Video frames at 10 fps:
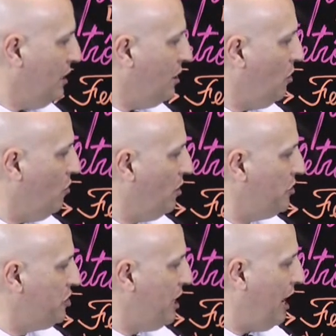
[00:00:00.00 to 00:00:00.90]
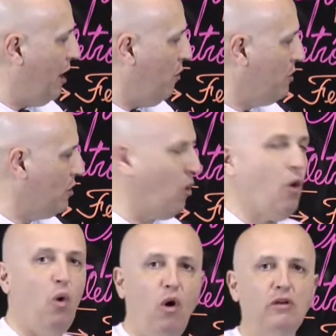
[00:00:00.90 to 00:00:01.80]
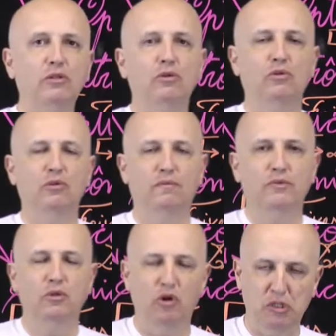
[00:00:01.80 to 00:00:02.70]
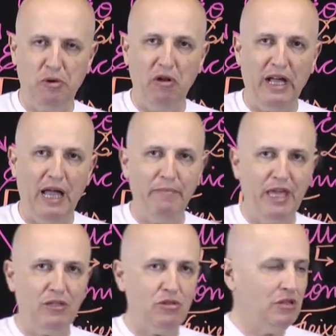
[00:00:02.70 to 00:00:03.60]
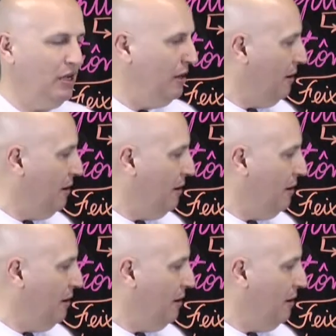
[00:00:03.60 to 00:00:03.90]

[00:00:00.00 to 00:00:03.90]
e onde há o encontro dos prolongamentos,